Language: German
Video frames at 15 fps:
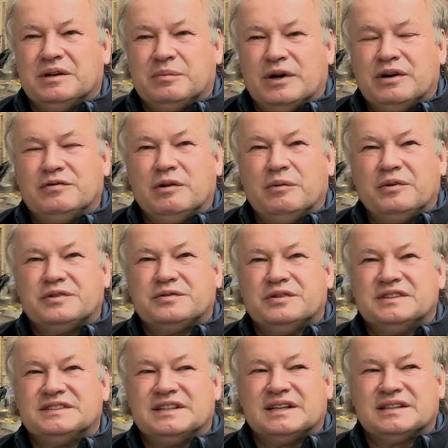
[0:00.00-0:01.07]
der Baufirma, wie ich
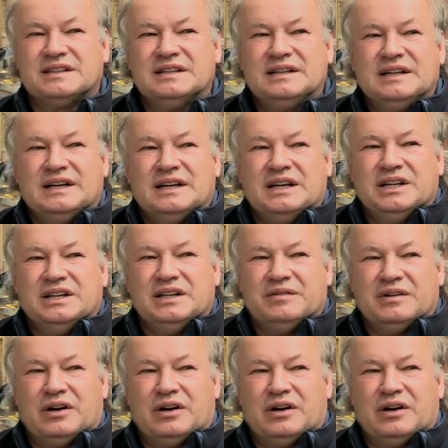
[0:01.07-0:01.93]
vorhin sagte, eine,